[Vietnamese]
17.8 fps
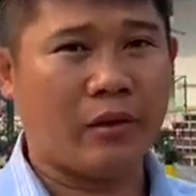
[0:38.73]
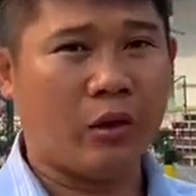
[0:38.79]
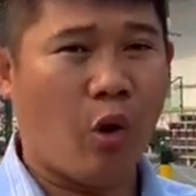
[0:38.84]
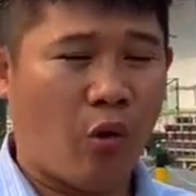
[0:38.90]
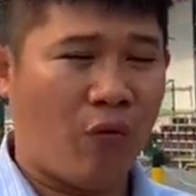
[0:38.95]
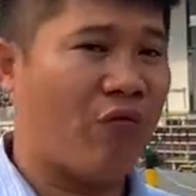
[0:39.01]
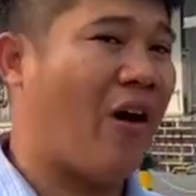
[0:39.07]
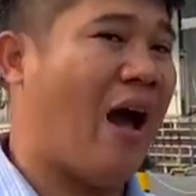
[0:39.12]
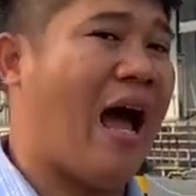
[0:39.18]

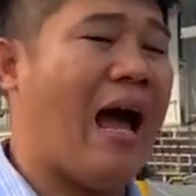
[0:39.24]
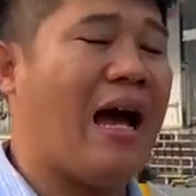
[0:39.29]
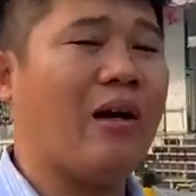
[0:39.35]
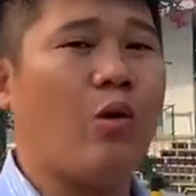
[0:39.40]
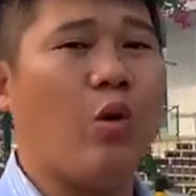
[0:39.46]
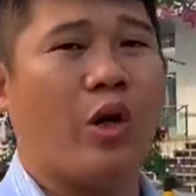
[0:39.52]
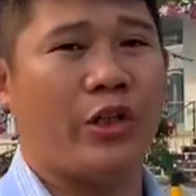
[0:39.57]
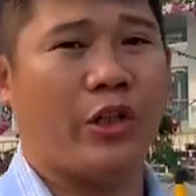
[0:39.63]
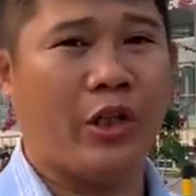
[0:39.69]
đột phá
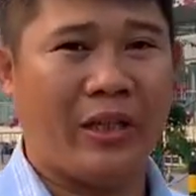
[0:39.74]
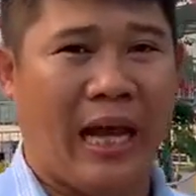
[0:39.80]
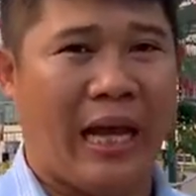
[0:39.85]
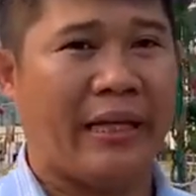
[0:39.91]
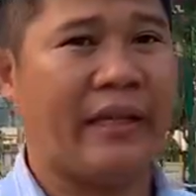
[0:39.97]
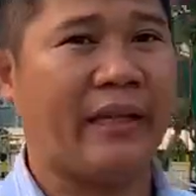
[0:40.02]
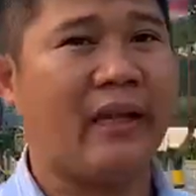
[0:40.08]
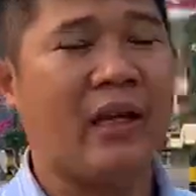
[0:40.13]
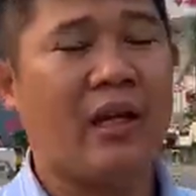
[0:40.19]
của Trơn
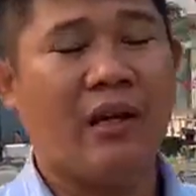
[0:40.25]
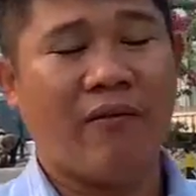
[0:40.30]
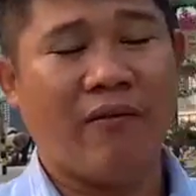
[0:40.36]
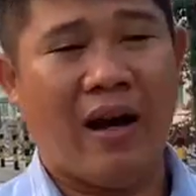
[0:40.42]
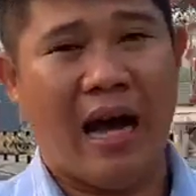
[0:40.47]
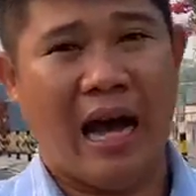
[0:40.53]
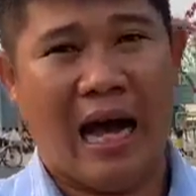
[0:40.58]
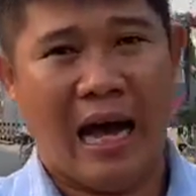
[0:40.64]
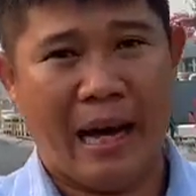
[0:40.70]
Thành
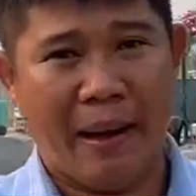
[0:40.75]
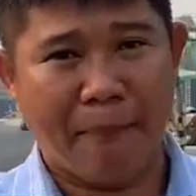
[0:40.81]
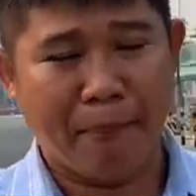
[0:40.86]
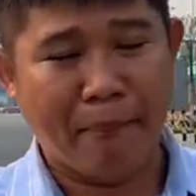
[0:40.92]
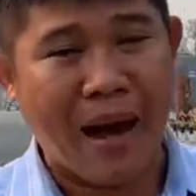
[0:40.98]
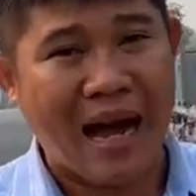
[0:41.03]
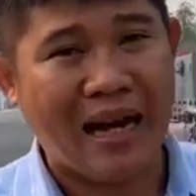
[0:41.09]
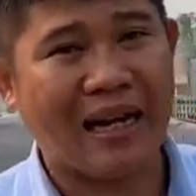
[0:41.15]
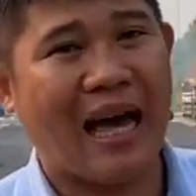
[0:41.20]
và
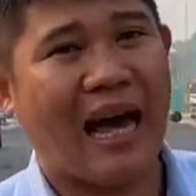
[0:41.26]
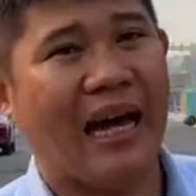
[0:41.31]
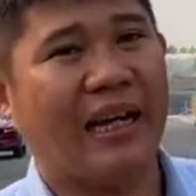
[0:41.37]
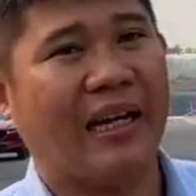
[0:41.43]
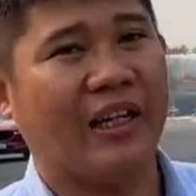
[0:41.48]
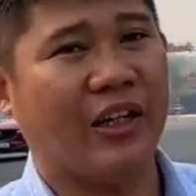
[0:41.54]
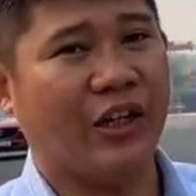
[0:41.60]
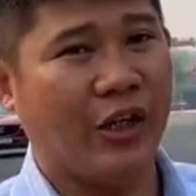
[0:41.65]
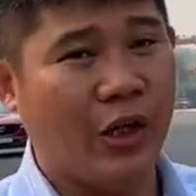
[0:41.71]
mang
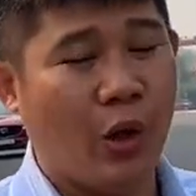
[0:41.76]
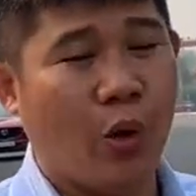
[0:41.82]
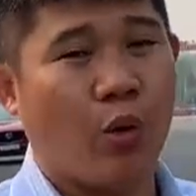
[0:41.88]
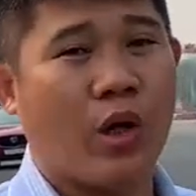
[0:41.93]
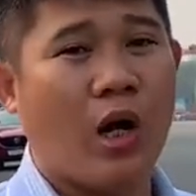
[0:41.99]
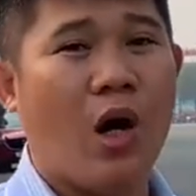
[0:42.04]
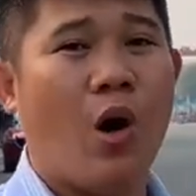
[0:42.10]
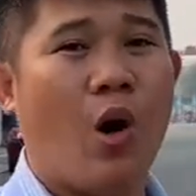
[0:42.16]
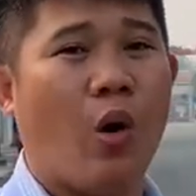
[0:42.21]
lại nhiều
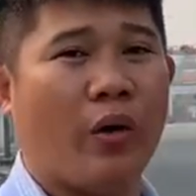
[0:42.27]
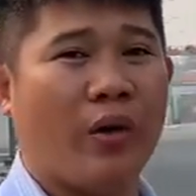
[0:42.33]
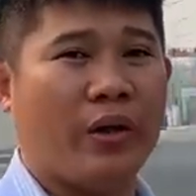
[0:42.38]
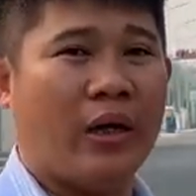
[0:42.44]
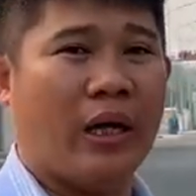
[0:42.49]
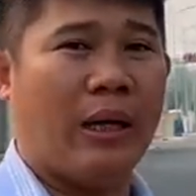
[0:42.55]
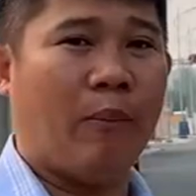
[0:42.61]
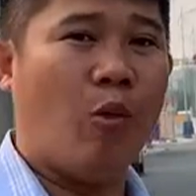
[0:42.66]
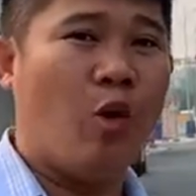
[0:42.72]
cơ hội
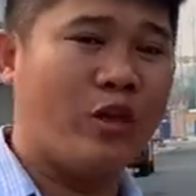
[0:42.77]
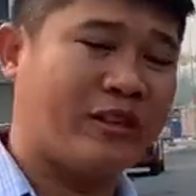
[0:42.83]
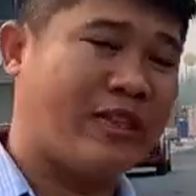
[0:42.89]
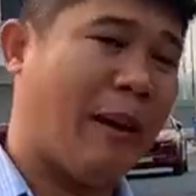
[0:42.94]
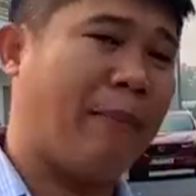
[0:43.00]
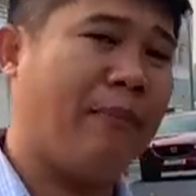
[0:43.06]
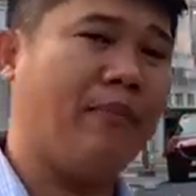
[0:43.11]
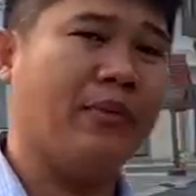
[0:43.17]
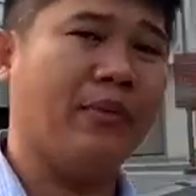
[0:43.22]
à, mua
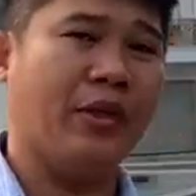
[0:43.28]
sắm,